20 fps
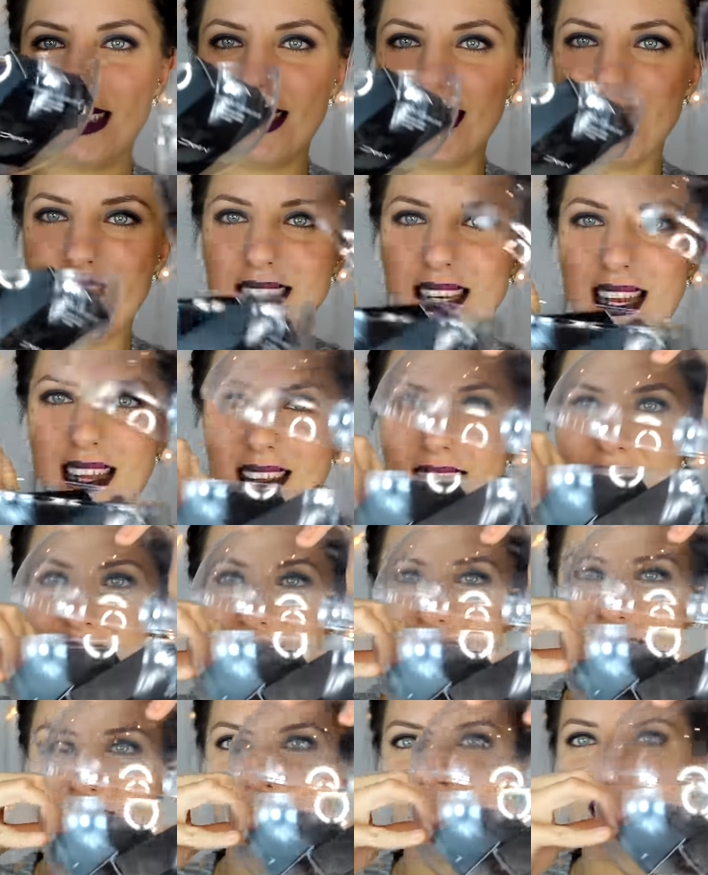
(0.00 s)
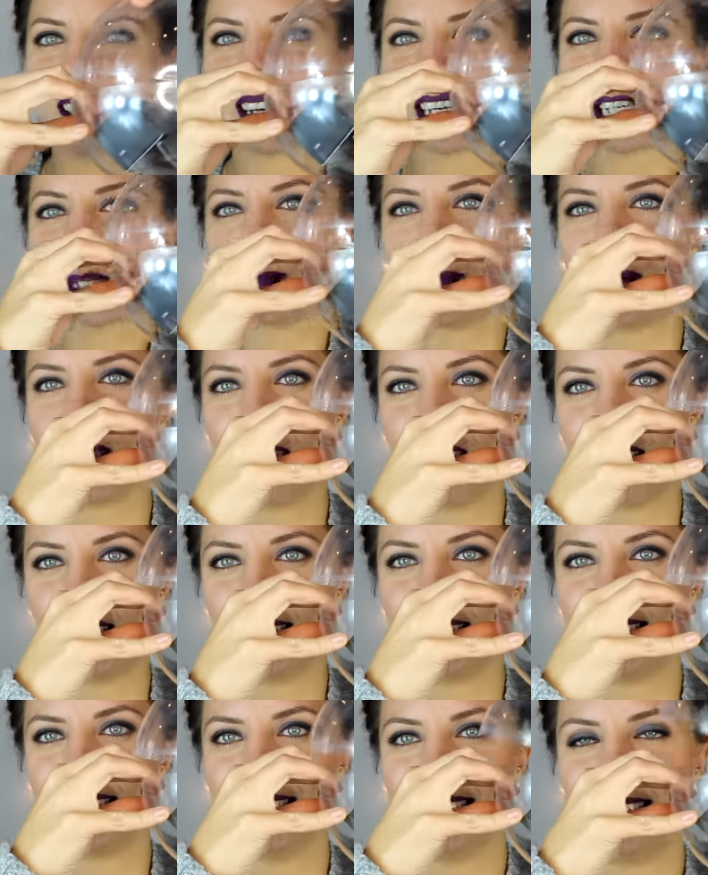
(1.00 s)
di Natale
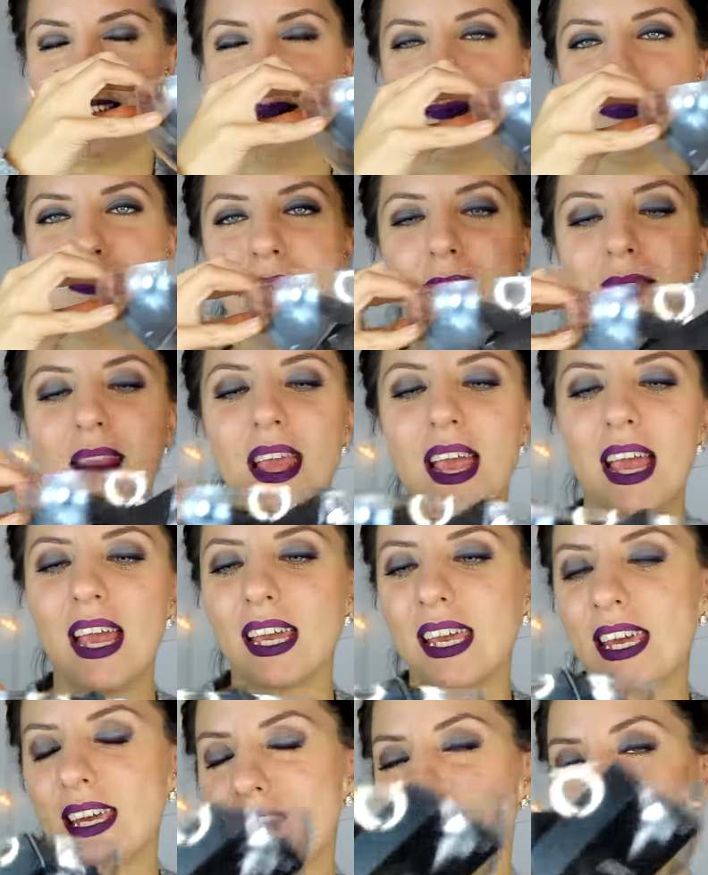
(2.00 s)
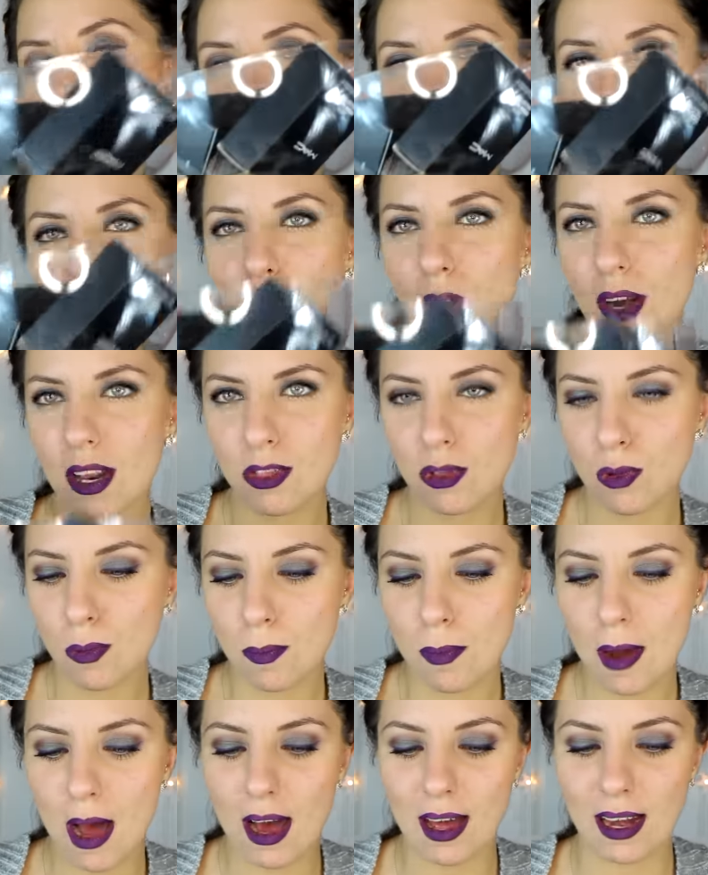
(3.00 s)
trasparenti che devo ancora
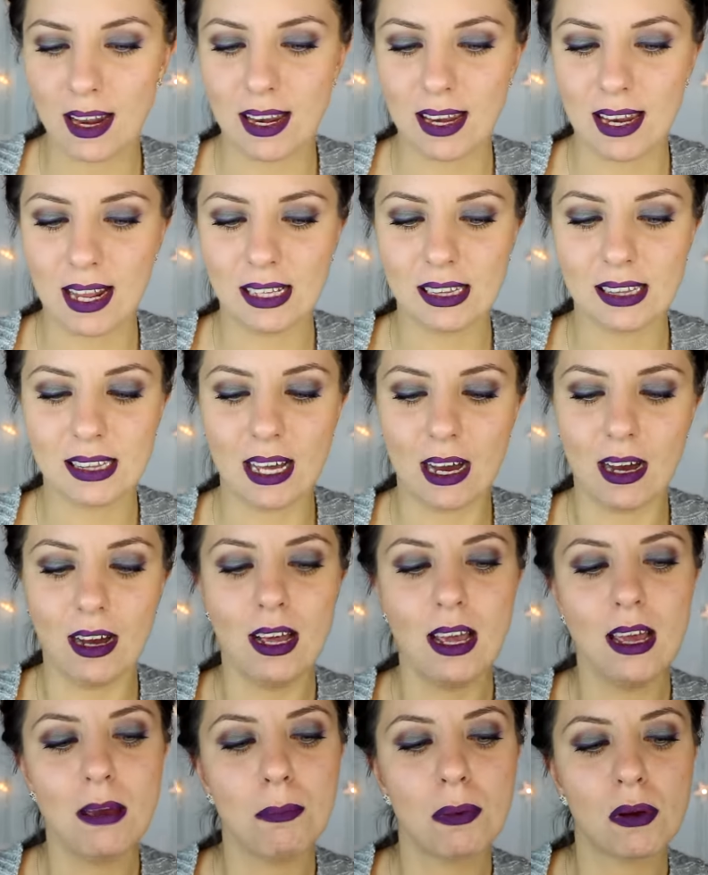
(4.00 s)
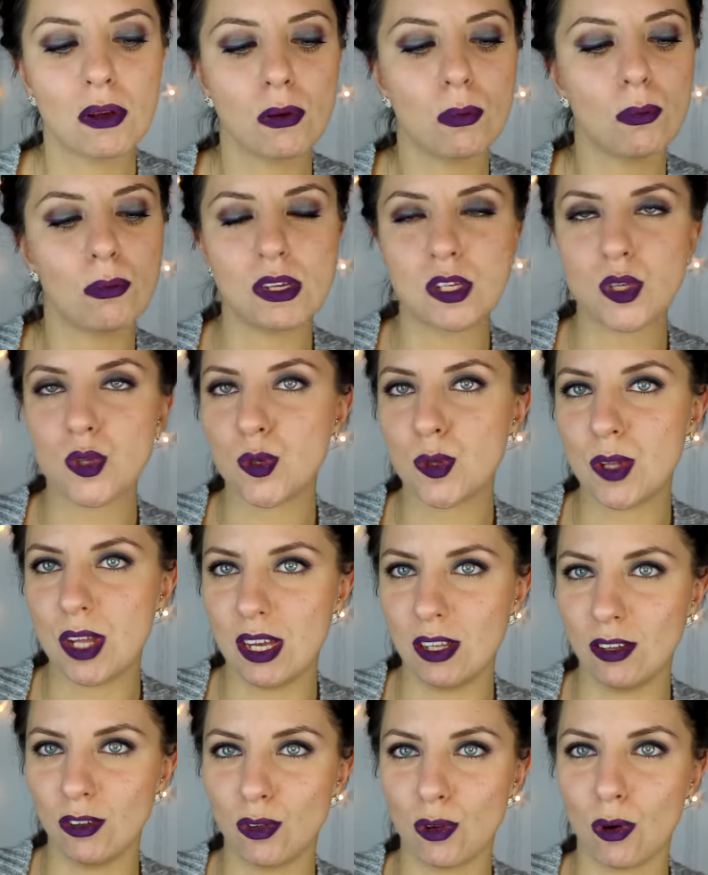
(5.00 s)
addobbare in realtà e poi che ho messo
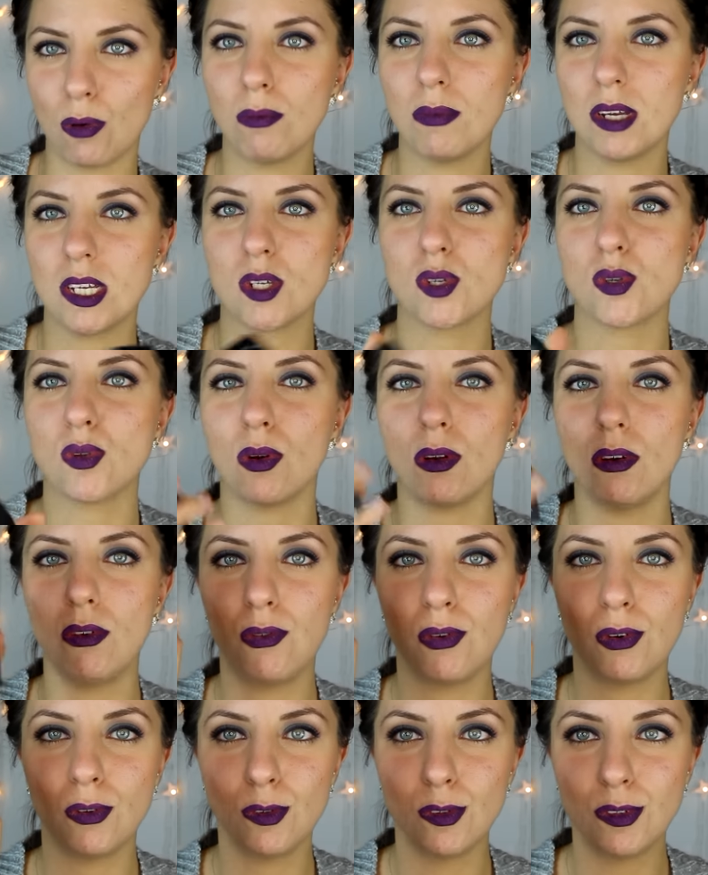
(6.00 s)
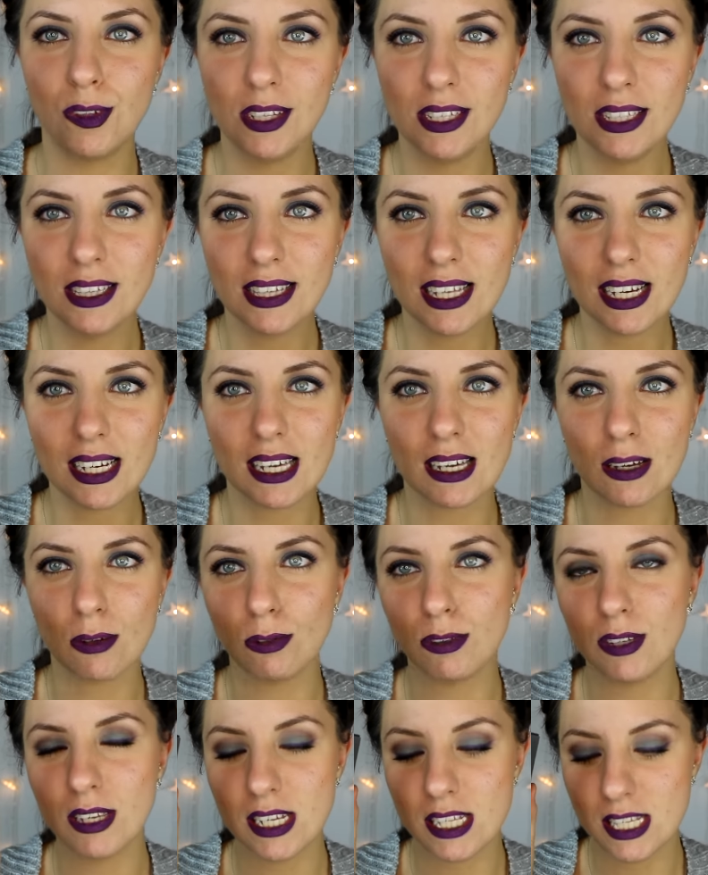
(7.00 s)
dentro, ho messo il fondotinta che
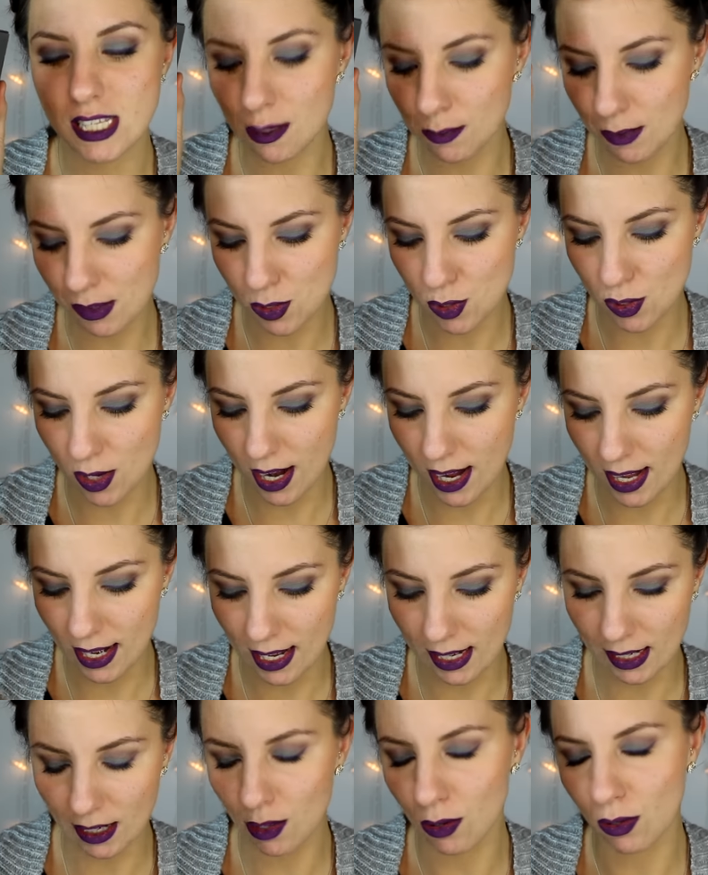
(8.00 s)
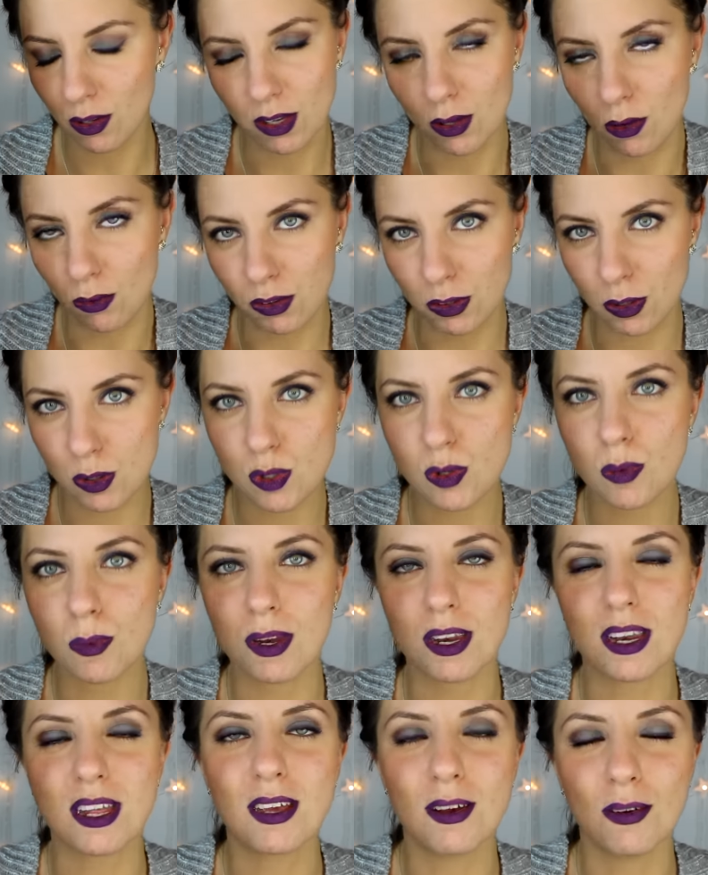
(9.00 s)
utilizza mia sorella, che gliel'ho fatto
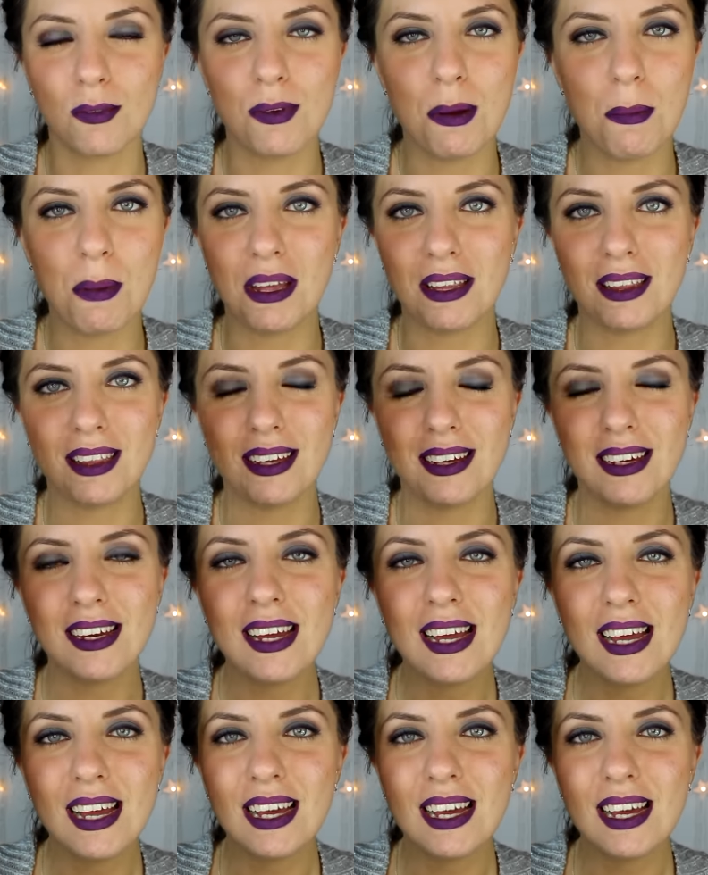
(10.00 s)
scoprire io ovviamente,